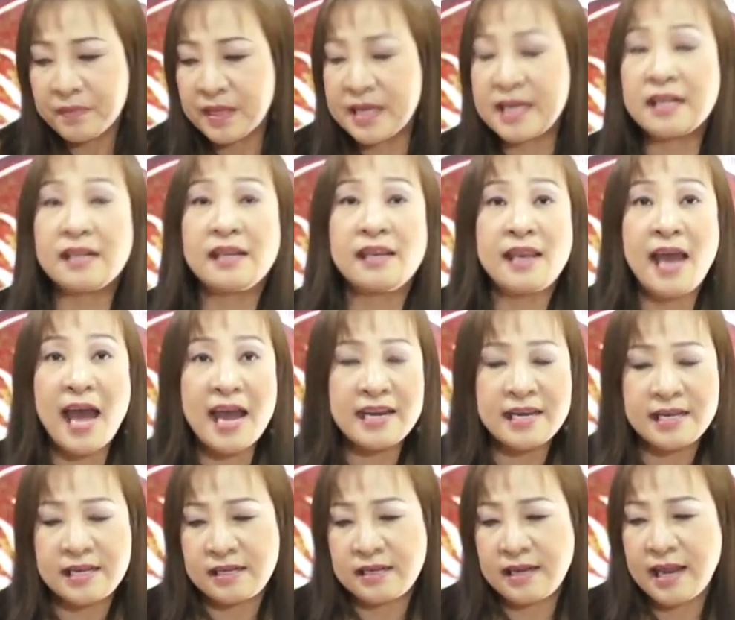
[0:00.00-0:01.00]
อีกด้าน
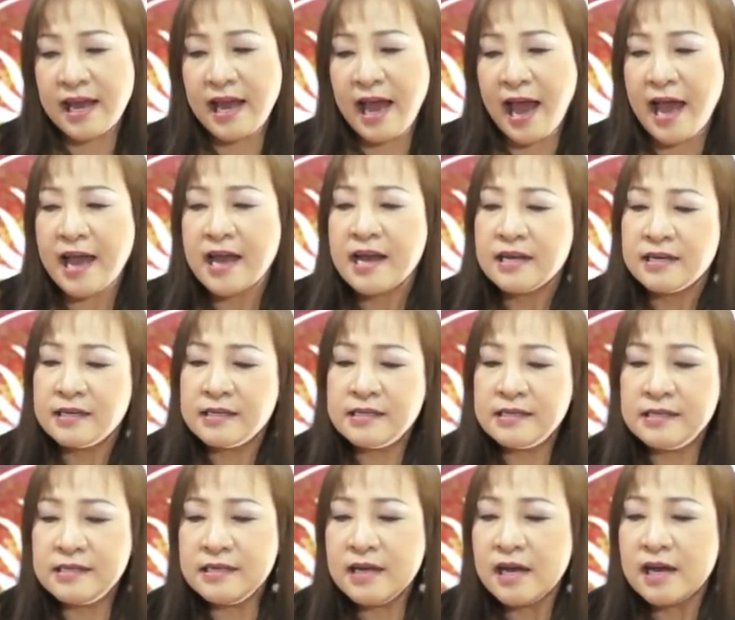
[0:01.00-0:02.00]
หนึ่งนะคะ หรื
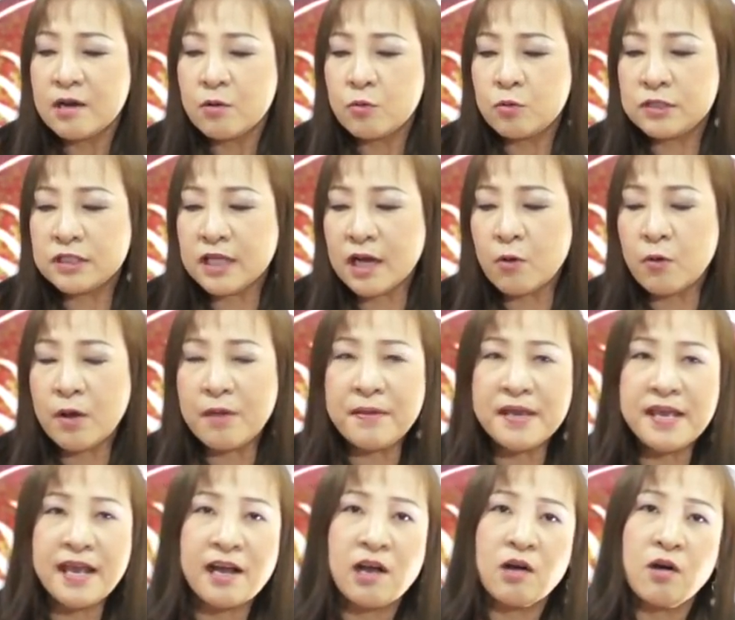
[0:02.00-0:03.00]
อคุณจะเอาไว้พ
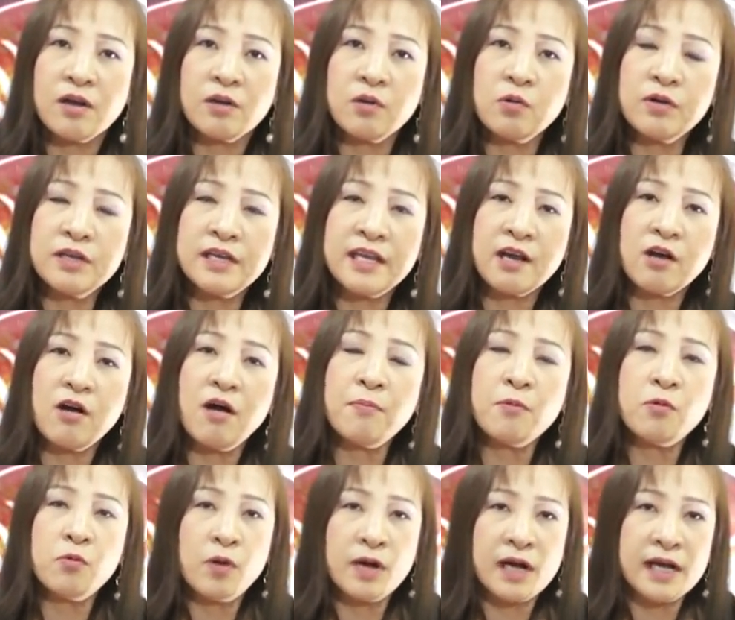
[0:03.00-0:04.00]
ยากรณ์คนในครอบ
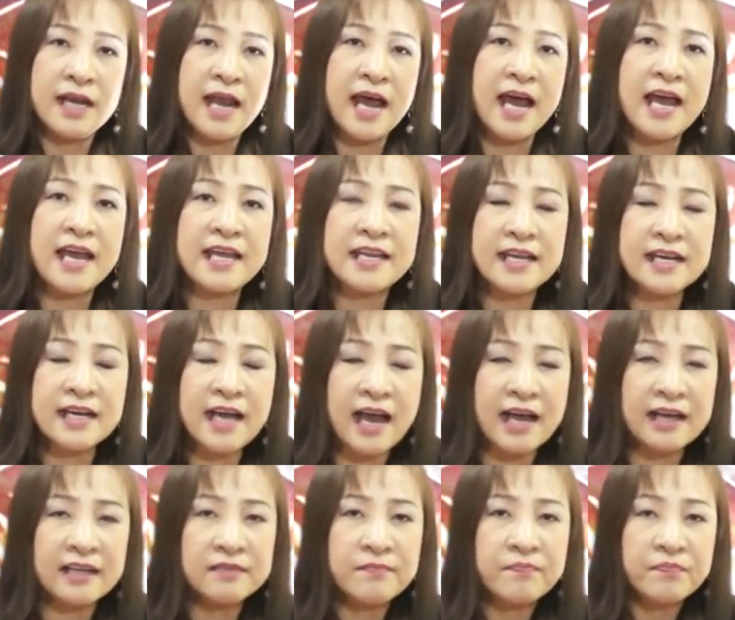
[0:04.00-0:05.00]
ครัวก็ได้นะ
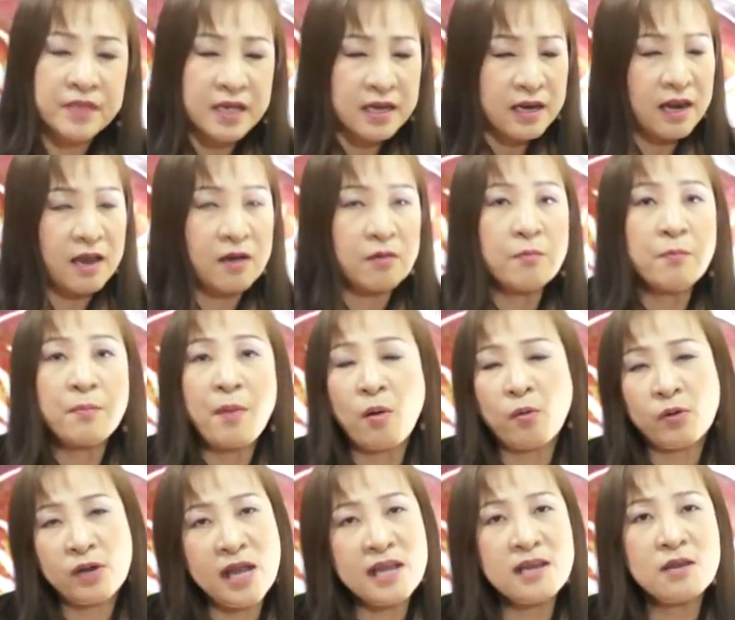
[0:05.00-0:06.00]
คะแล้วบอ
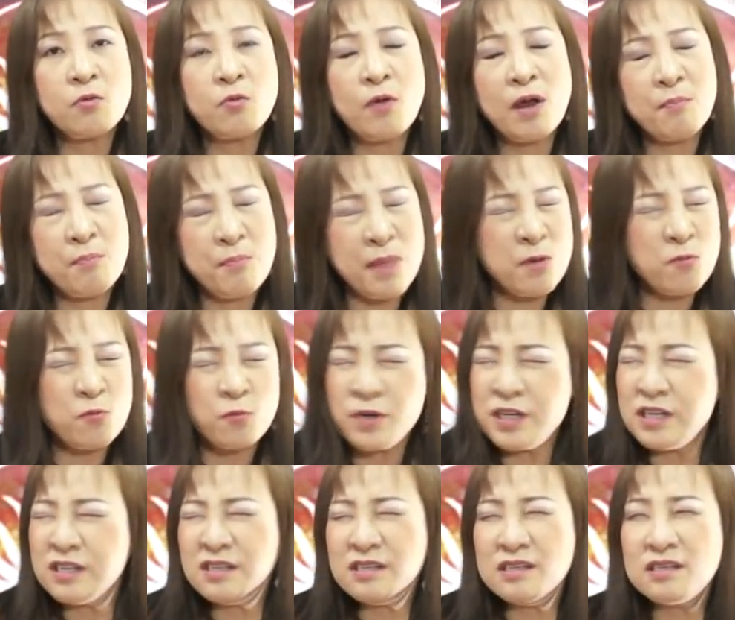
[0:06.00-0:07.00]
กได้เลยว่าแม่นเว
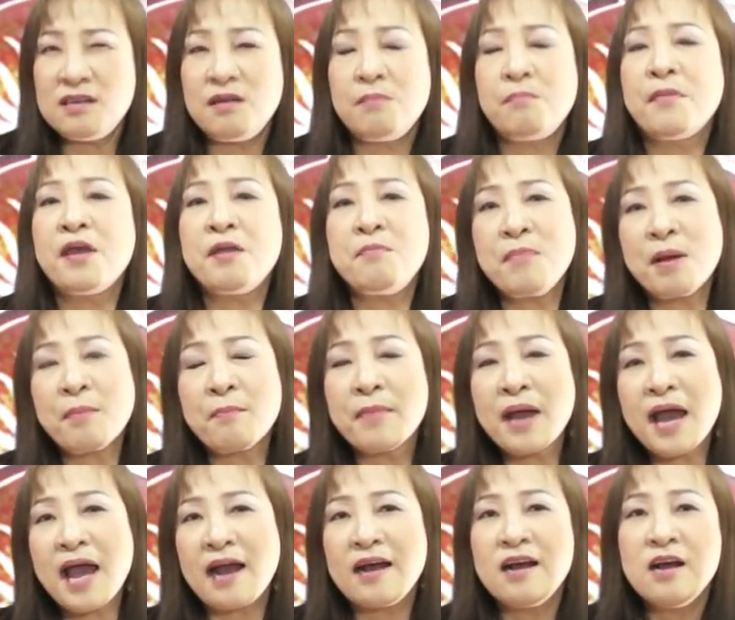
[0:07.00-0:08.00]
อร์แม่น
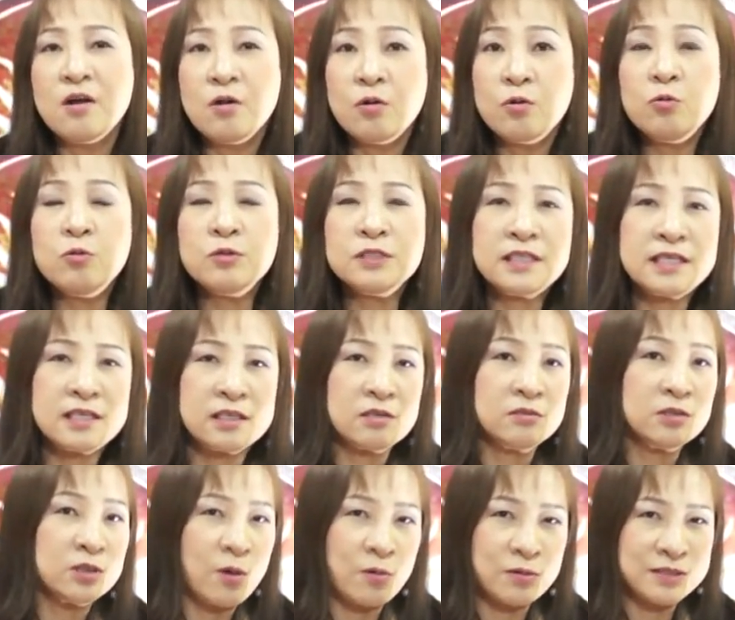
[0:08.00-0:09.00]
มากๆลูกศิษย์ต้
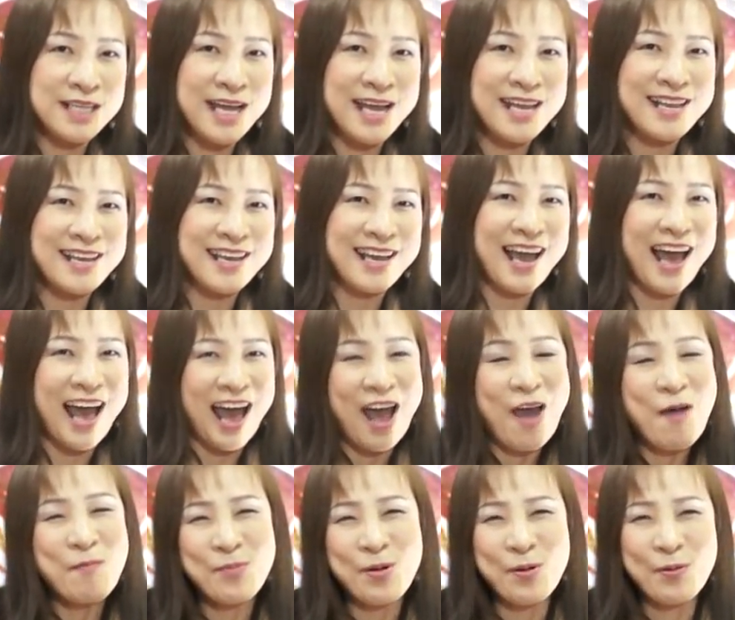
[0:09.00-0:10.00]
องตกใจเลยค่ะ
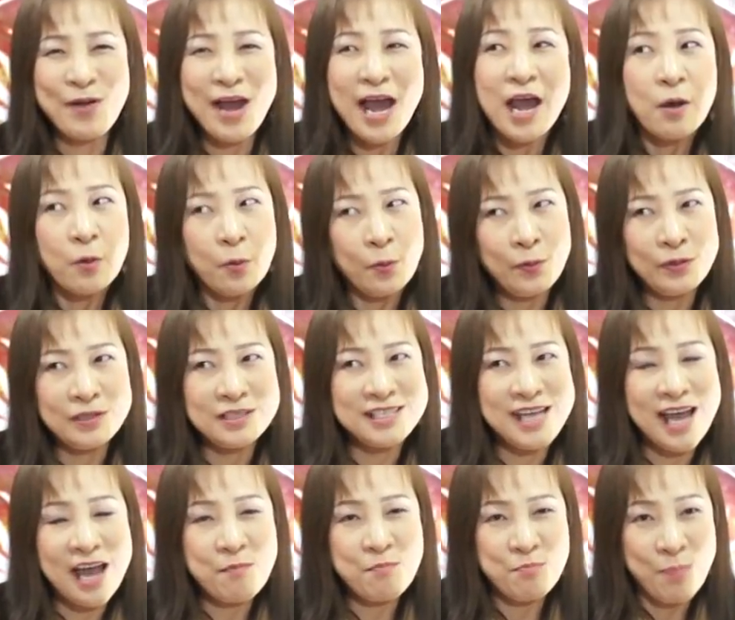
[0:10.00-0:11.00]
บอกว่าโอ้
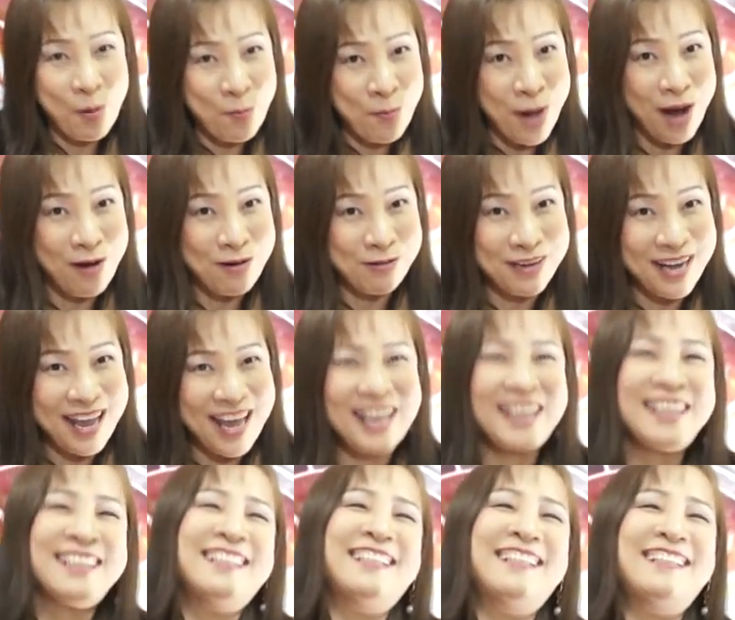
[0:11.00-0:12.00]
จานเบาๆนะ
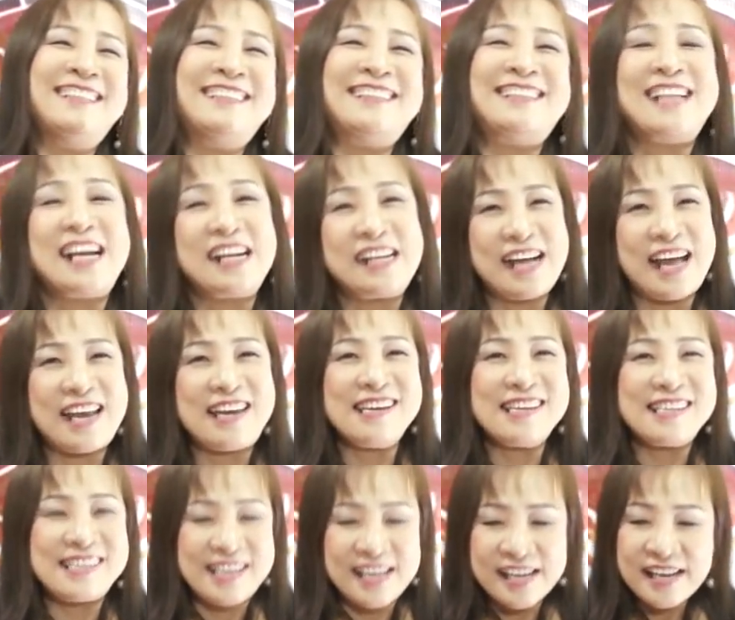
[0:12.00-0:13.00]
อย่างนั้น
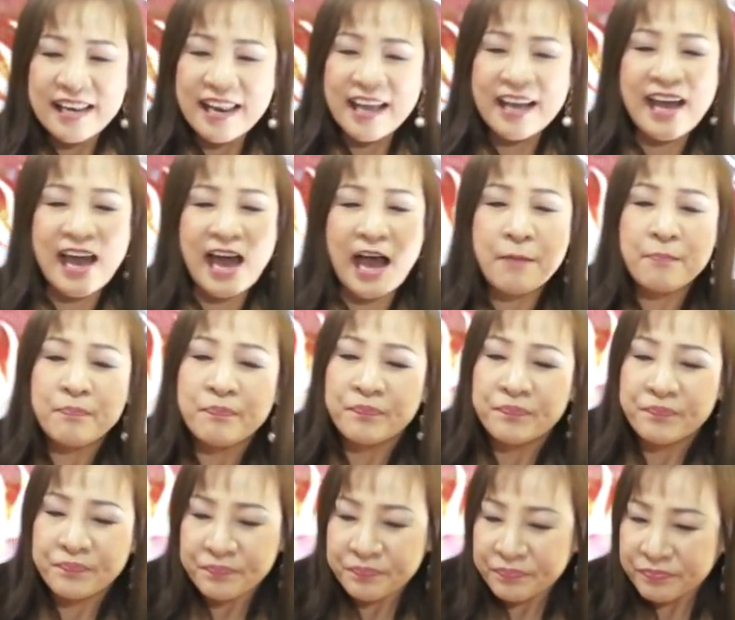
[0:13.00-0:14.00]
เลยนะคะ
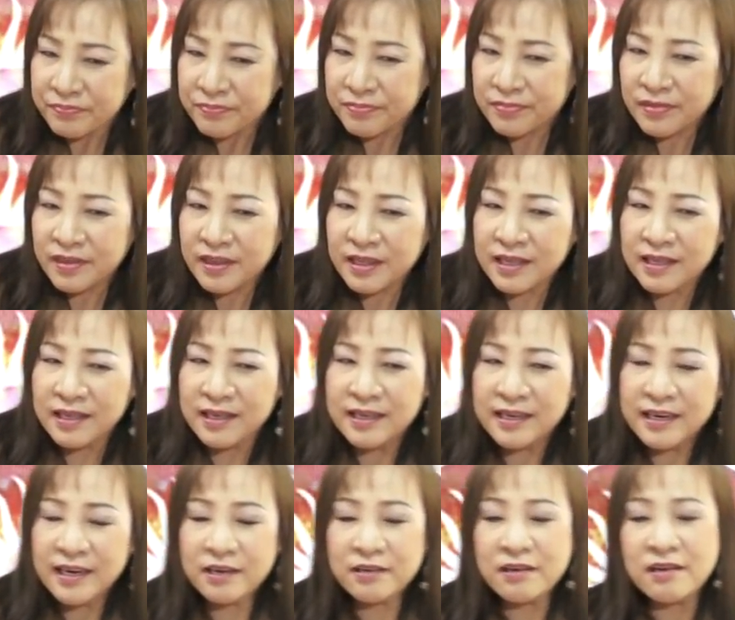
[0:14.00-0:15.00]

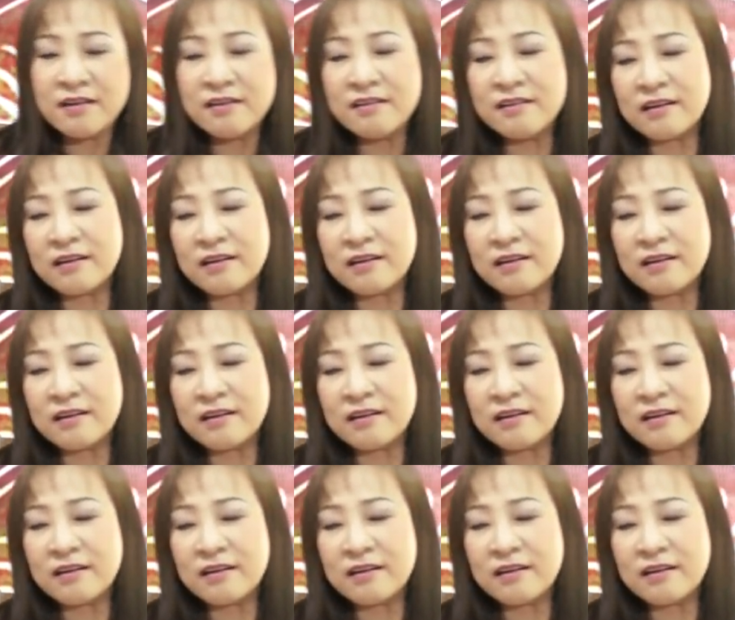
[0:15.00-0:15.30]
แล้วก็